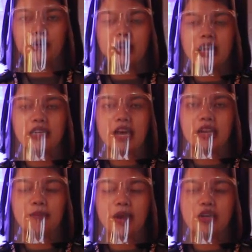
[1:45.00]
laporkan
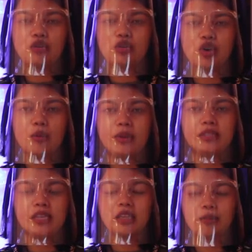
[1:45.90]
dari Madiun
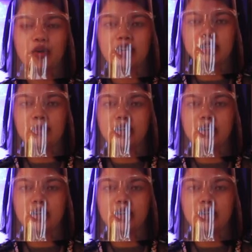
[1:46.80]
Comment Center Polres